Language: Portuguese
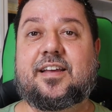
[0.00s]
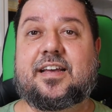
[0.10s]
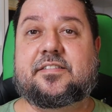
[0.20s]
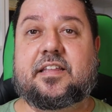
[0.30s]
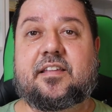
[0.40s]

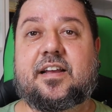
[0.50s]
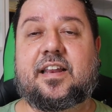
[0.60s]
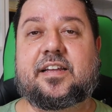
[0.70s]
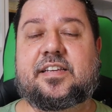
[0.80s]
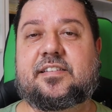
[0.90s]
a escrita da
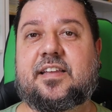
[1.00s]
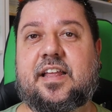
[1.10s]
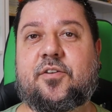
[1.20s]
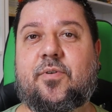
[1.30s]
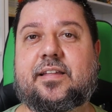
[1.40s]
Clarice
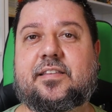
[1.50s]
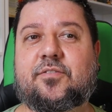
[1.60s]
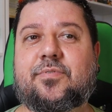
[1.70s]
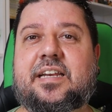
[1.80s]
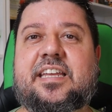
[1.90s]
ela não é
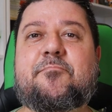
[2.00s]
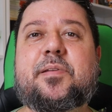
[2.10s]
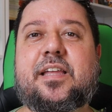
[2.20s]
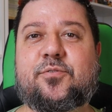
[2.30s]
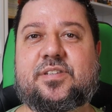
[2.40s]
tão
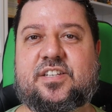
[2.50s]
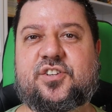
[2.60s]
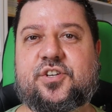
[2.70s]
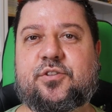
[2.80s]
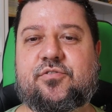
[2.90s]
límpida no
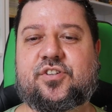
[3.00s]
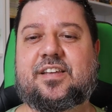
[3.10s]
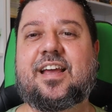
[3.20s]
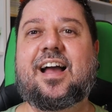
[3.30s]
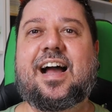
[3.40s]
sentido
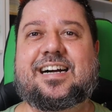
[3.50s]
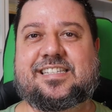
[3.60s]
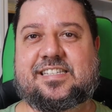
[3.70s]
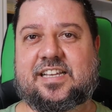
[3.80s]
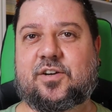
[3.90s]
de
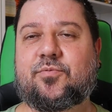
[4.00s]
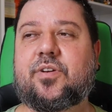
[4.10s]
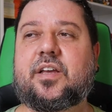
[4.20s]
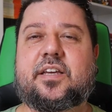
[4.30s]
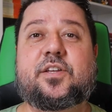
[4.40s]

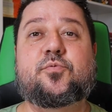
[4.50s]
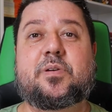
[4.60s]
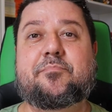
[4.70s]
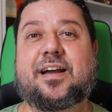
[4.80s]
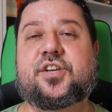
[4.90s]
ação e de
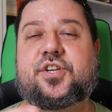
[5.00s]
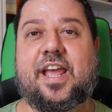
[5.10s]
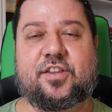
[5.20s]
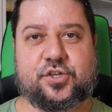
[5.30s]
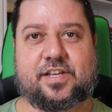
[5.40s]
uma
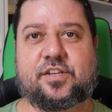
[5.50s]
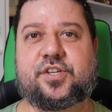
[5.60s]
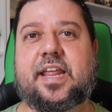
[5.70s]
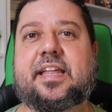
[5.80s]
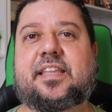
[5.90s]
imagética
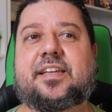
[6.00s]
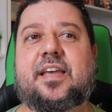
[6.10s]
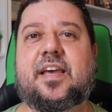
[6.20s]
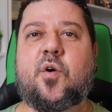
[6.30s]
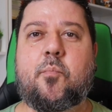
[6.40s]
direta
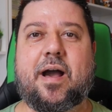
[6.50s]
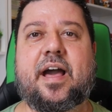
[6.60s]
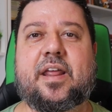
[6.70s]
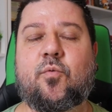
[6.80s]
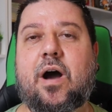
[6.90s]

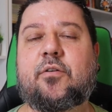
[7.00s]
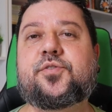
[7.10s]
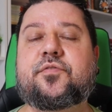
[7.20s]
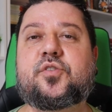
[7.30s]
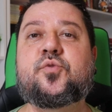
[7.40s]
para o
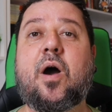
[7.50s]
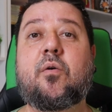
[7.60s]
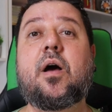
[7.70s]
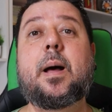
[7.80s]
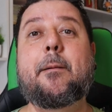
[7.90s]

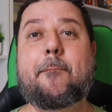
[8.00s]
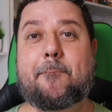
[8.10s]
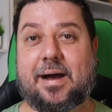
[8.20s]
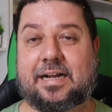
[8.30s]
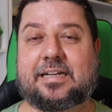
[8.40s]
audiovisual
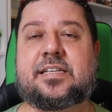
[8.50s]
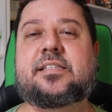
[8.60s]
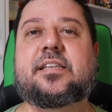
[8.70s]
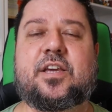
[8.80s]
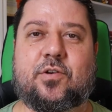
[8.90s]

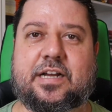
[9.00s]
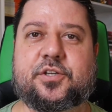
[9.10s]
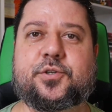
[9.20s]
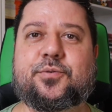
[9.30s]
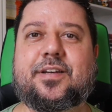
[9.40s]
mas eu
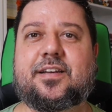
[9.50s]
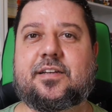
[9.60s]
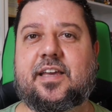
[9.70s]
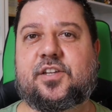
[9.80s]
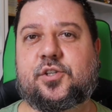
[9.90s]
acho
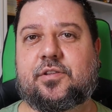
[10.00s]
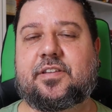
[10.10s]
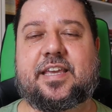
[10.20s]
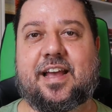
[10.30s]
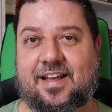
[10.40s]
que a,
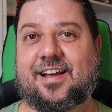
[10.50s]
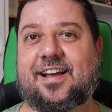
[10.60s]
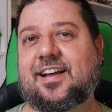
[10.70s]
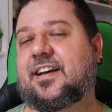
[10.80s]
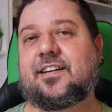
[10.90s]
que
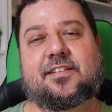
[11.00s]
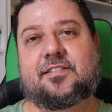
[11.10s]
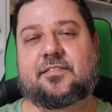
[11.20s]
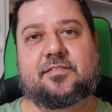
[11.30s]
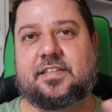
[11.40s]

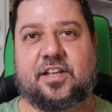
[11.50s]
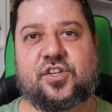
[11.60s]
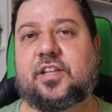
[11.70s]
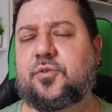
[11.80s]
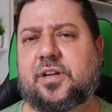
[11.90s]
a, que a
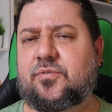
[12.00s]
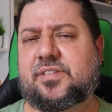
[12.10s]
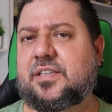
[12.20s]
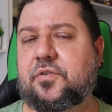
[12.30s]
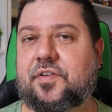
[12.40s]
diretora
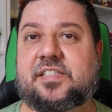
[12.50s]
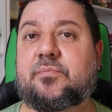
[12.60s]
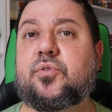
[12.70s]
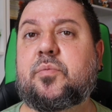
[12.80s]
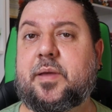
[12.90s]
conseguiu fazer
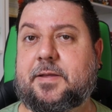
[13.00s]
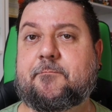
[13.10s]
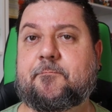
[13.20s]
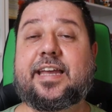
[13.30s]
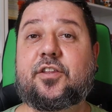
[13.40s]
muito bem.
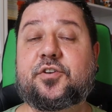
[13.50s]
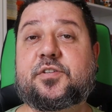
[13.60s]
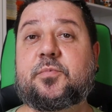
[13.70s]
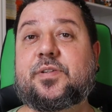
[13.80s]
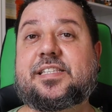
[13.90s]
Em
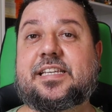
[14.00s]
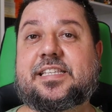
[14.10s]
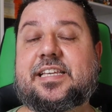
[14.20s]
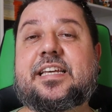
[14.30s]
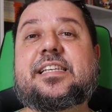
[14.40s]

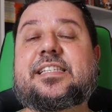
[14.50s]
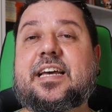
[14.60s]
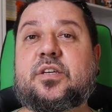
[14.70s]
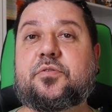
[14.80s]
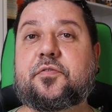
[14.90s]
2016
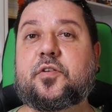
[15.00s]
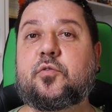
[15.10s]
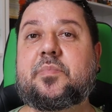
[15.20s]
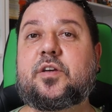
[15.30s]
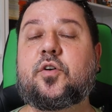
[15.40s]
saiu o
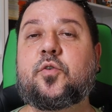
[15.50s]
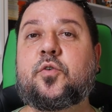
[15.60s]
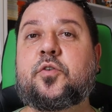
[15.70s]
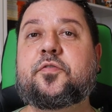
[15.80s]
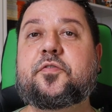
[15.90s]
filme
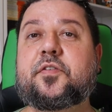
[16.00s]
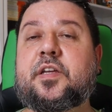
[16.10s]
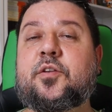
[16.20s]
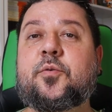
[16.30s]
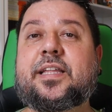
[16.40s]
O
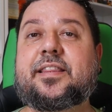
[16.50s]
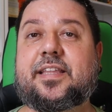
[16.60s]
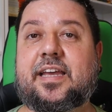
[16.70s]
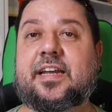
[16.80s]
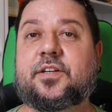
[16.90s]
Filho
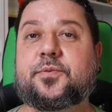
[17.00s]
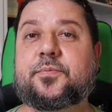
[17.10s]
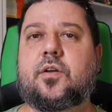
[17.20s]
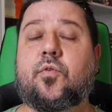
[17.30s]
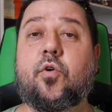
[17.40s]

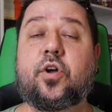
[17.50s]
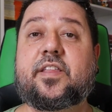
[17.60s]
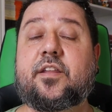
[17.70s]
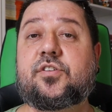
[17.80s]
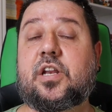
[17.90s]
Eterno, com
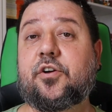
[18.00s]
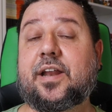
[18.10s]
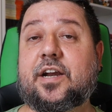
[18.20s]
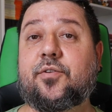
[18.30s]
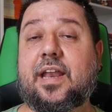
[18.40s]
roteiro de
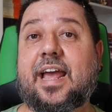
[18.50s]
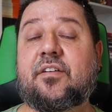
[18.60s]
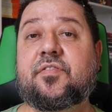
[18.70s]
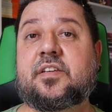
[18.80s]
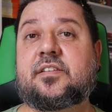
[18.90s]
Leonardo
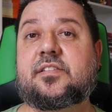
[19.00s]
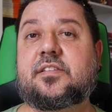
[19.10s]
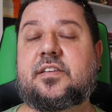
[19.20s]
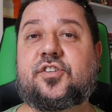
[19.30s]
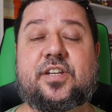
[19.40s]

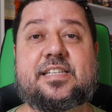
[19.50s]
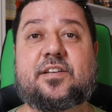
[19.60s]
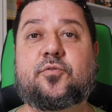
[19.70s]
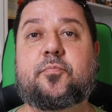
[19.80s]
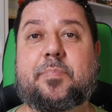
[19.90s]
Leves e
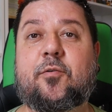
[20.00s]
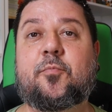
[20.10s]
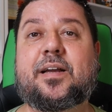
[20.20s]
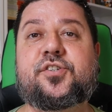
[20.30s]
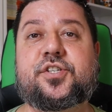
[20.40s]
direção do
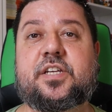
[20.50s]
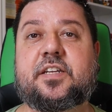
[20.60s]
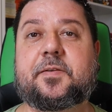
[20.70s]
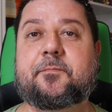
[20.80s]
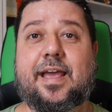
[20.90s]
Paulo
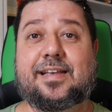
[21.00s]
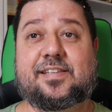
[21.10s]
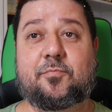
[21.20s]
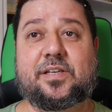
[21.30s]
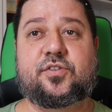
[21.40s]
Machini.
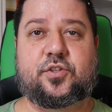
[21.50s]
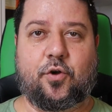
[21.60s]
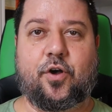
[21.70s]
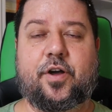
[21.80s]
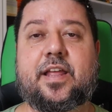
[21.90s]
Essa é uma
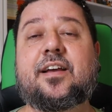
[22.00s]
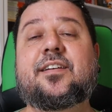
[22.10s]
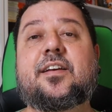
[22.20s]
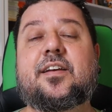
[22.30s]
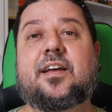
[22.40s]

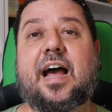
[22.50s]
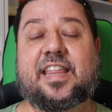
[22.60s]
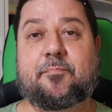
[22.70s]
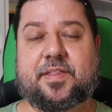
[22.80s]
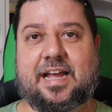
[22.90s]
história
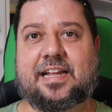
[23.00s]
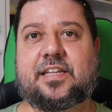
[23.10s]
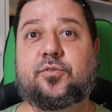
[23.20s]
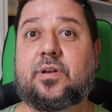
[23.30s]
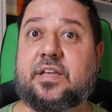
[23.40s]

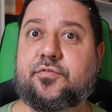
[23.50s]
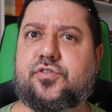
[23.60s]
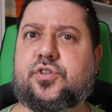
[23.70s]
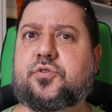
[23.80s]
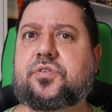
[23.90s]
adaptada do
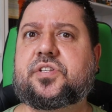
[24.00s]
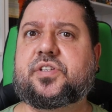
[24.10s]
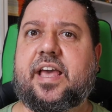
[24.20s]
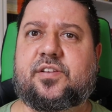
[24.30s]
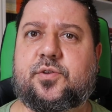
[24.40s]
livro de
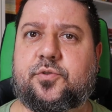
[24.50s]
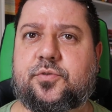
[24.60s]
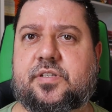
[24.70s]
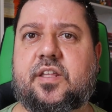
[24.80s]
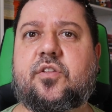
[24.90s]
sucesso
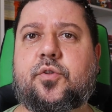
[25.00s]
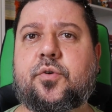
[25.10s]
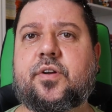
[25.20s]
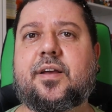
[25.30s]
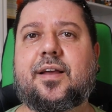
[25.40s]
do
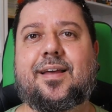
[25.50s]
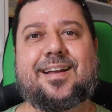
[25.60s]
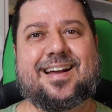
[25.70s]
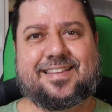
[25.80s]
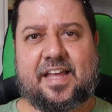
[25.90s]
escritor
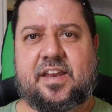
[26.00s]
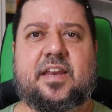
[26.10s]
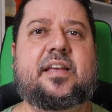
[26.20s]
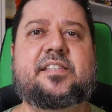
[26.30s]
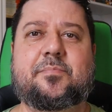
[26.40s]

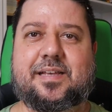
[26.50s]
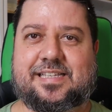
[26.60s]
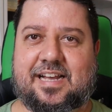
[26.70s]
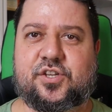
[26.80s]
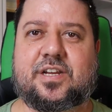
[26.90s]
catarinense,
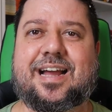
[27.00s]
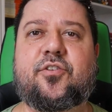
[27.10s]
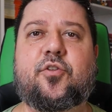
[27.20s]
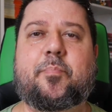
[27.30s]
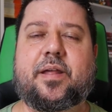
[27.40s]
mas
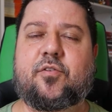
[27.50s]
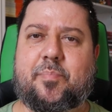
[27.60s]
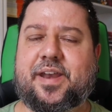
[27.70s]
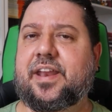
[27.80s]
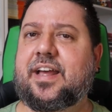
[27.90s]
radicado do, no
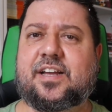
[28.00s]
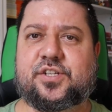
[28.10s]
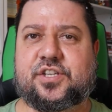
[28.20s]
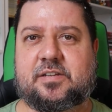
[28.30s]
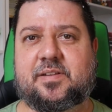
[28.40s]
Paraná, a
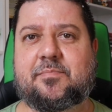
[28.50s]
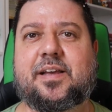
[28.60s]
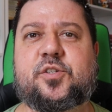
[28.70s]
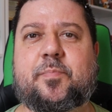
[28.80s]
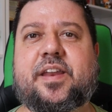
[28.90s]
gente chama ele
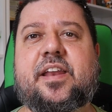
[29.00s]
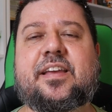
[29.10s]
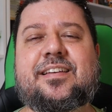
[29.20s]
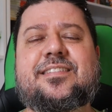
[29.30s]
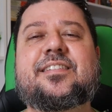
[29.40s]
mais de
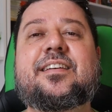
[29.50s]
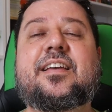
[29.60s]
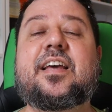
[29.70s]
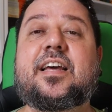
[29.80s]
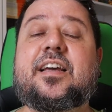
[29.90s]
paranaense,
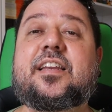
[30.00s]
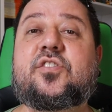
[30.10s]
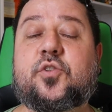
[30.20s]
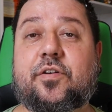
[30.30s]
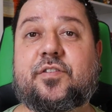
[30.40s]
né?
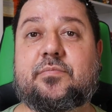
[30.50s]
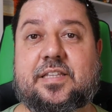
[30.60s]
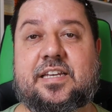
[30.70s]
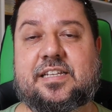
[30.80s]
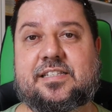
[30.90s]
Cristóvão
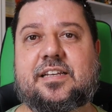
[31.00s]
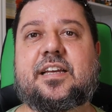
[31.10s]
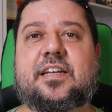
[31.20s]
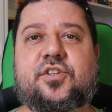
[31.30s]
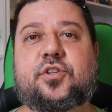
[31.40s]
Teza,
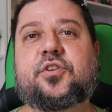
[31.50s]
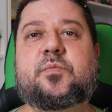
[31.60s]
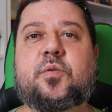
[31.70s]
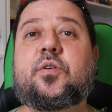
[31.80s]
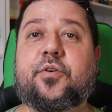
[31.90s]
de
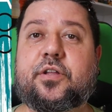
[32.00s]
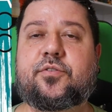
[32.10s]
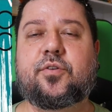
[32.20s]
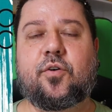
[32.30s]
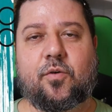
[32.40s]

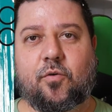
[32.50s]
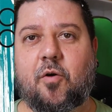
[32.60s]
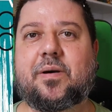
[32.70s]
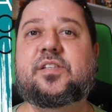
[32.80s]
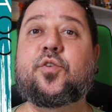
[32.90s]
2008,
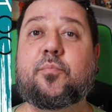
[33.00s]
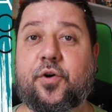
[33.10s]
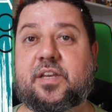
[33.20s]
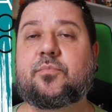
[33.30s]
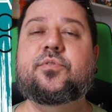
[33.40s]
romance
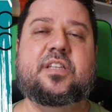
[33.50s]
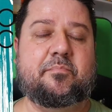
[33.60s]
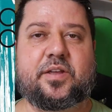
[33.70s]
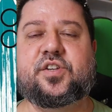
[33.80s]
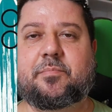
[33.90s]
homônimo,
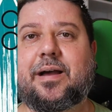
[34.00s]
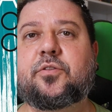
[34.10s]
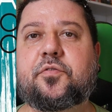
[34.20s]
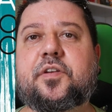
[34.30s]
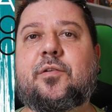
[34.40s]
também
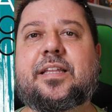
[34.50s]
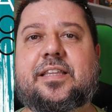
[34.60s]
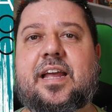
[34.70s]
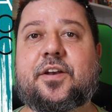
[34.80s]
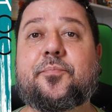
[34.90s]
chamado Filho
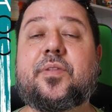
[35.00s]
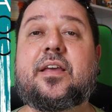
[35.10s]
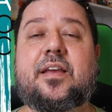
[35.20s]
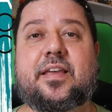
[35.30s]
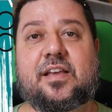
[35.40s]
Eterno
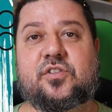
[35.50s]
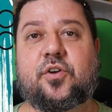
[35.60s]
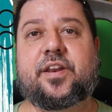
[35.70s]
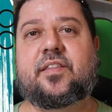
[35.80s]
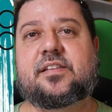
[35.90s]
que é a
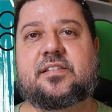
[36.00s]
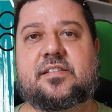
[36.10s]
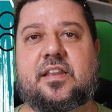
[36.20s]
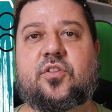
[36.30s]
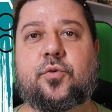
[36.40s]
história desse
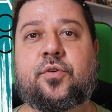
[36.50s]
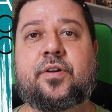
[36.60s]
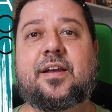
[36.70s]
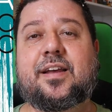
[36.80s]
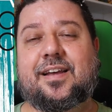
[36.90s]

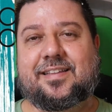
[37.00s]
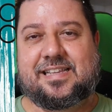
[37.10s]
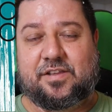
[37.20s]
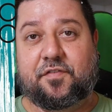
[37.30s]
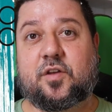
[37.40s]
escritor,
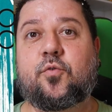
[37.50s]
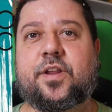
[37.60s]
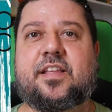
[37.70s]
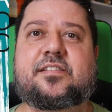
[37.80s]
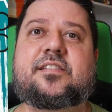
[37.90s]
dessa
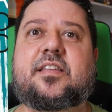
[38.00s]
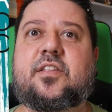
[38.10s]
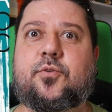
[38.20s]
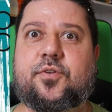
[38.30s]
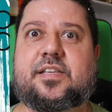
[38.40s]
figura desse
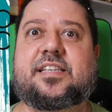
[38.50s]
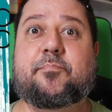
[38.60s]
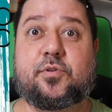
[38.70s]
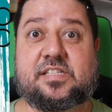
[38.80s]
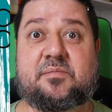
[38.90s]
escritor que se
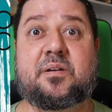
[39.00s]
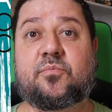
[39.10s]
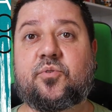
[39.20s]
aproxima